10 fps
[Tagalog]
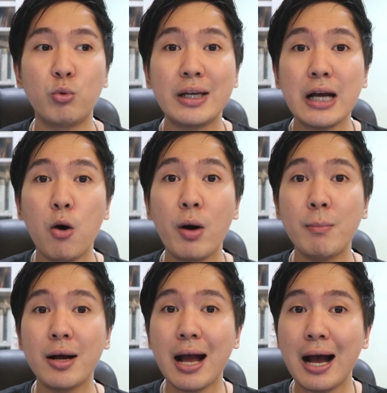So ikaw
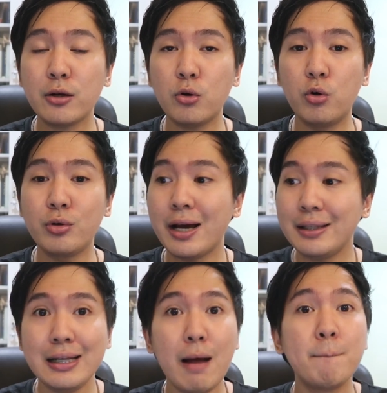ay magkakaroon ng
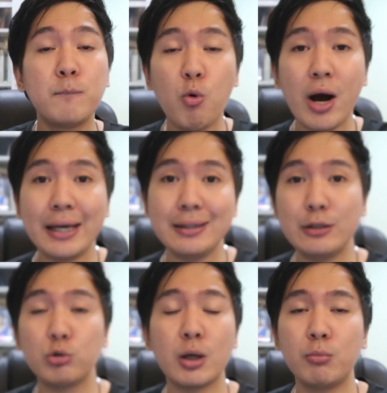hindi lang buhay
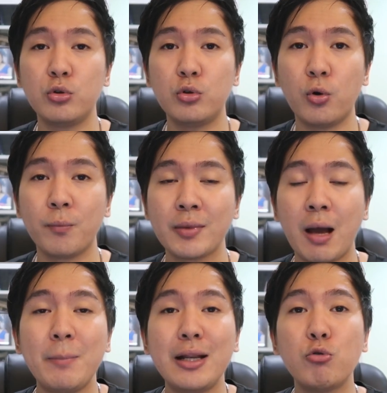dito sa mundo.
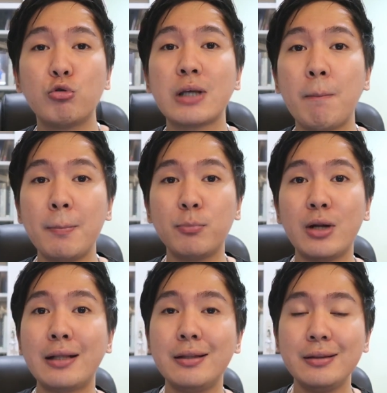Ang pinag-uusapan po
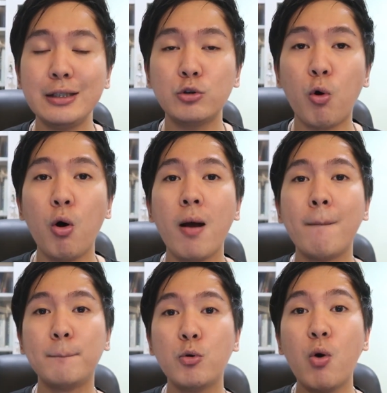natin dito,
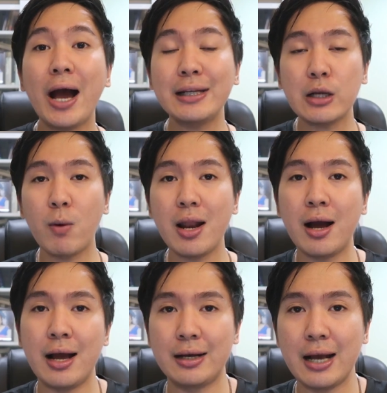buhay na
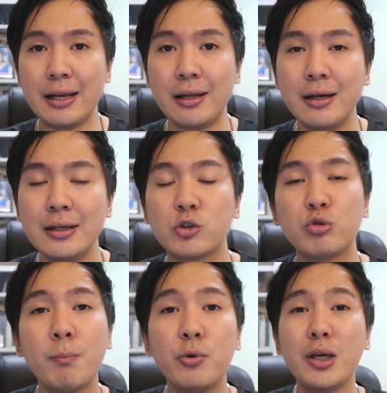walang hanggan.
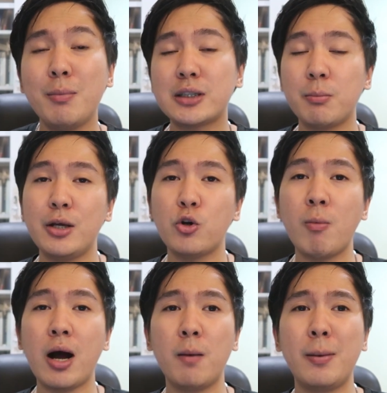So yan po yung ibig sabihin
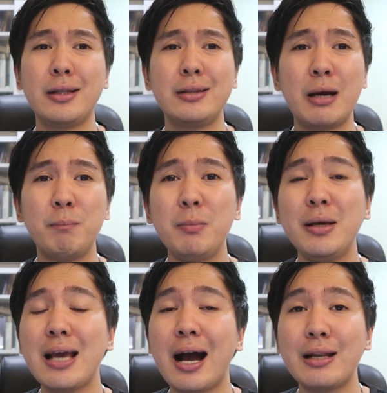ko mga kapatid na
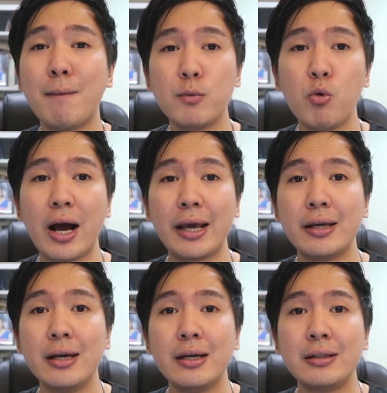bibigyan ka ng
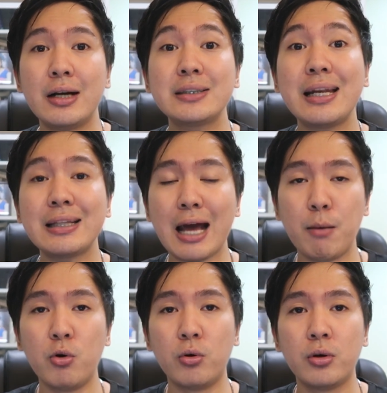buhay ng
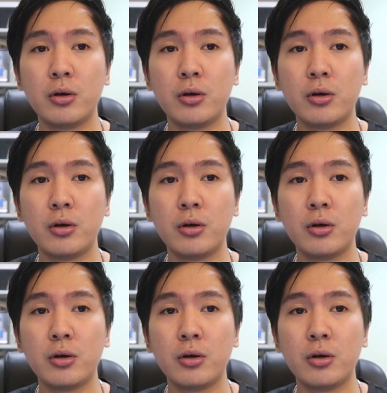salita mo